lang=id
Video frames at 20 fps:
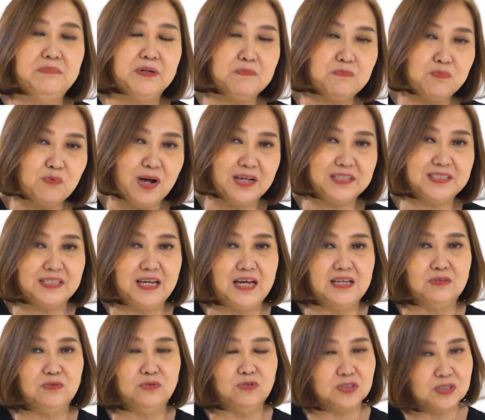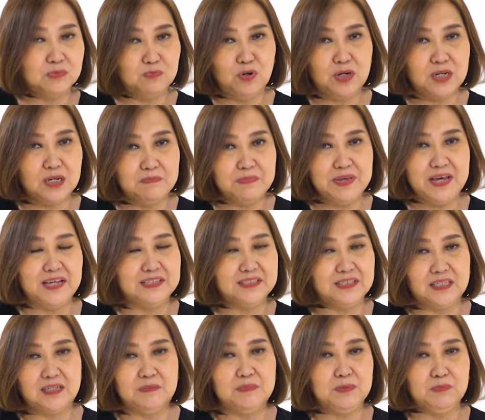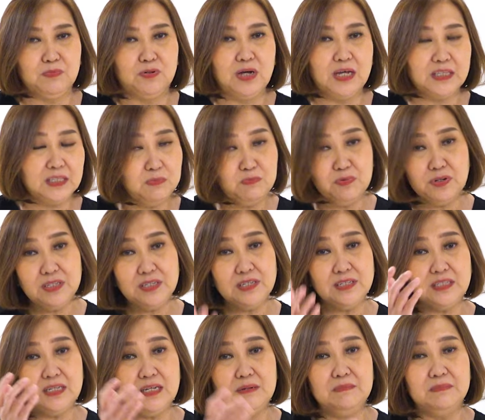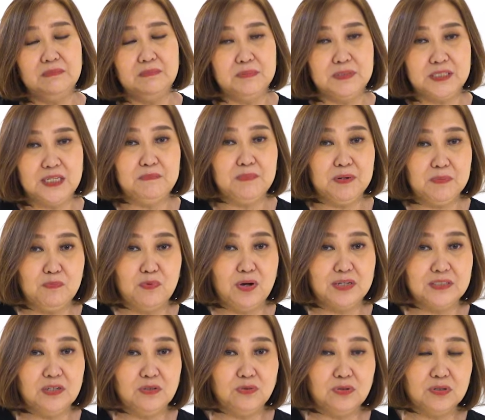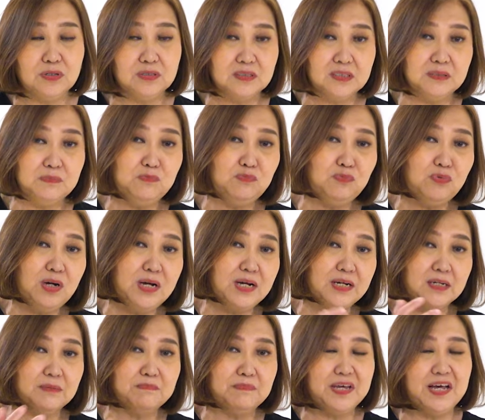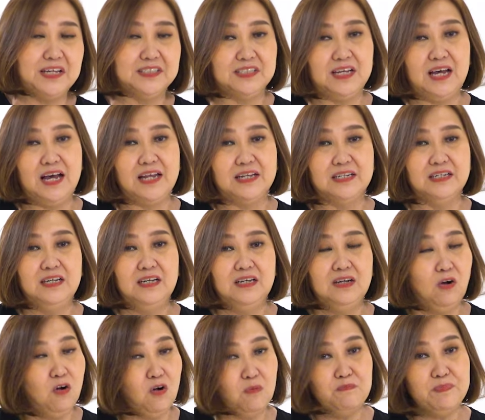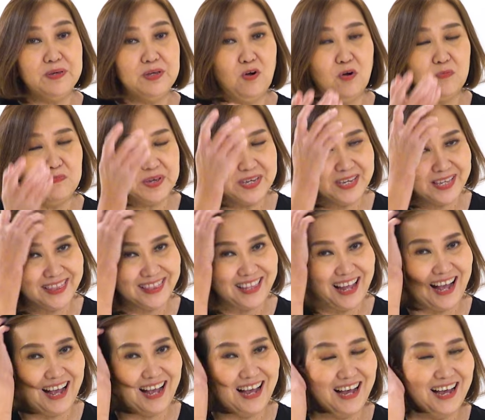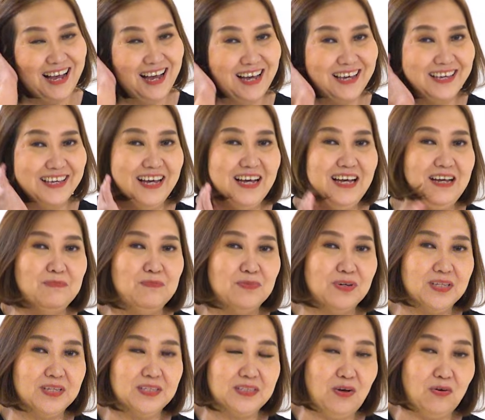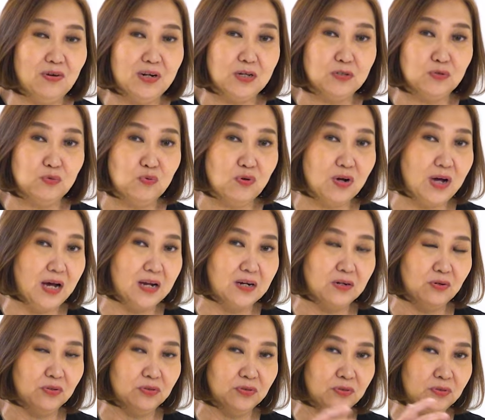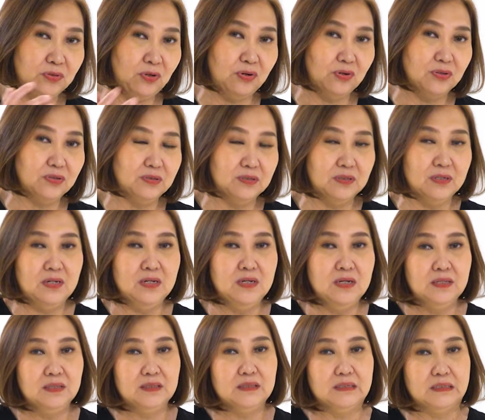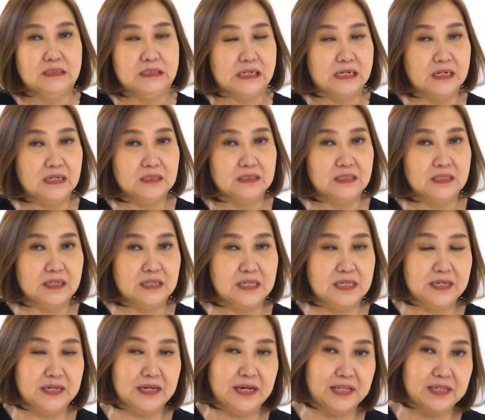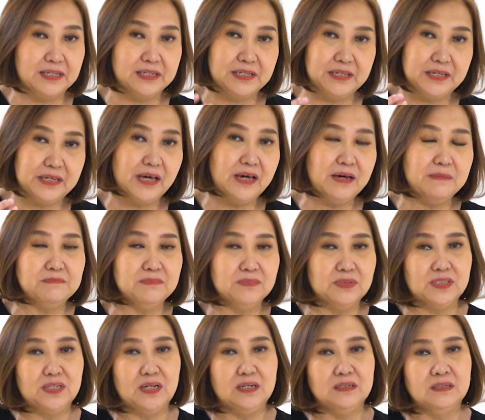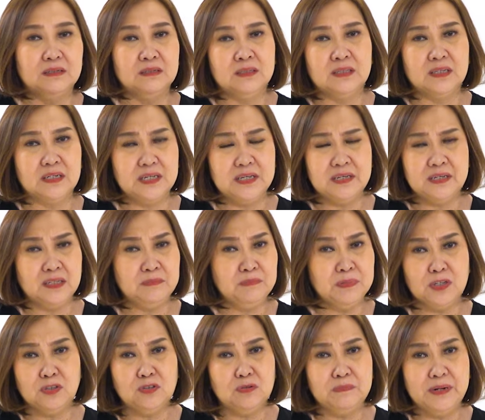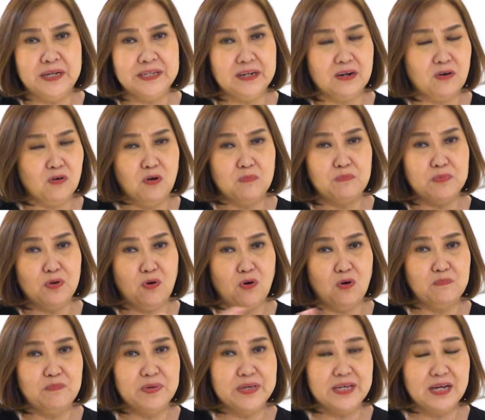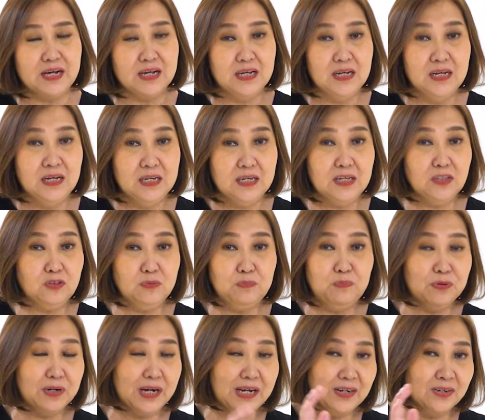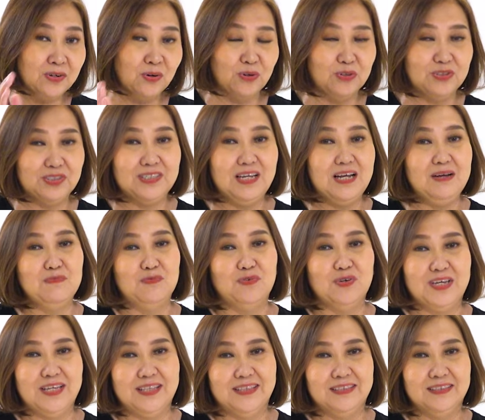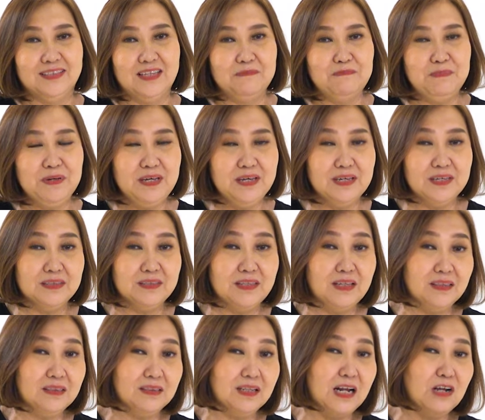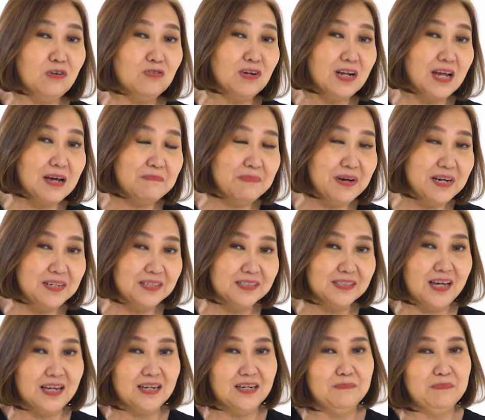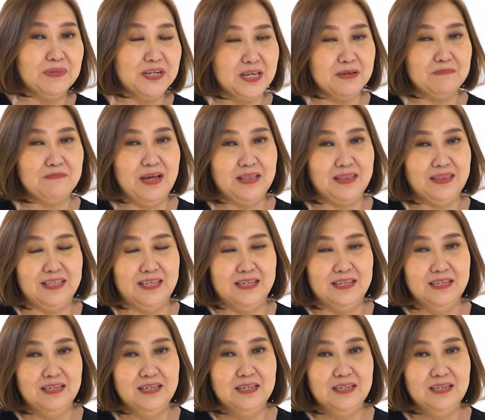berpuasa untuk semua kebiasaan dengan buruk atau mungkin kita bisa berpuasa untuk semua kebiasaan hobi-hobi kita ya mungkin kita orang yang suka nonton ter, terikat games dan terikat begitu banyak hobi-hobi yang itu bukan dosa mungkin tapi kita terlalu lama di sana menikmati